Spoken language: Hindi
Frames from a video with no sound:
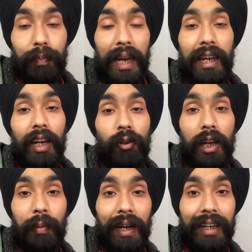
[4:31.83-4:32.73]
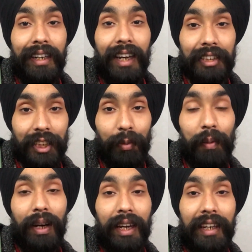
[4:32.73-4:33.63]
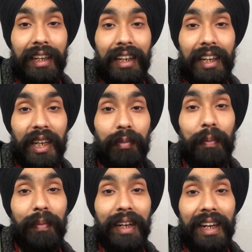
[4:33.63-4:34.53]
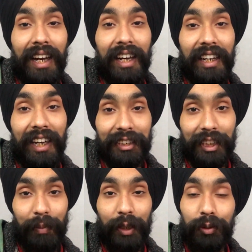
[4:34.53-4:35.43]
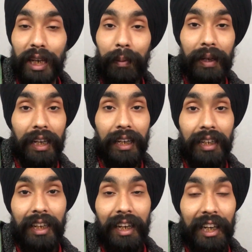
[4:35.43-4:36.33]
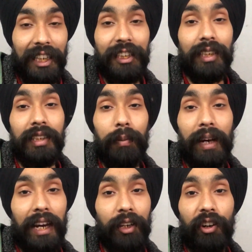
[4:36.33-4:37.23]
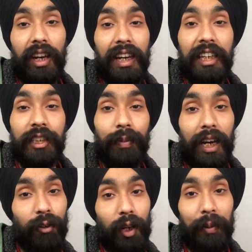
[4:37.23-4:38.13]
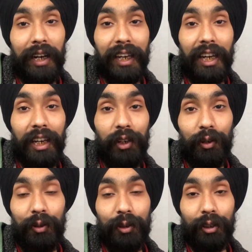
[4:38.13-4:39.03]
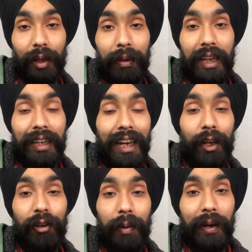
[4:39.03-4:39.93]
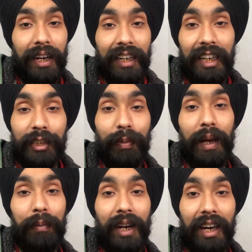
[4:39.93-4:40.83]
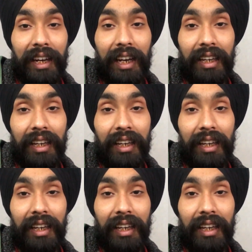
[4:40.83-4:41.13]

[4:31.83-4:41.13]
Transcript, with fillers: पहले आलू वाले परांठे नाश्ते में बनाने थे लेकिन मम्मी ने कहा कि नाश्ते में तू चाय पी ले लंच जब रेडी होगा ना लंच में आलू वाले परांठे खा लियो तो तभी करके आलू के परांठे लंच में हम खा रहे हैं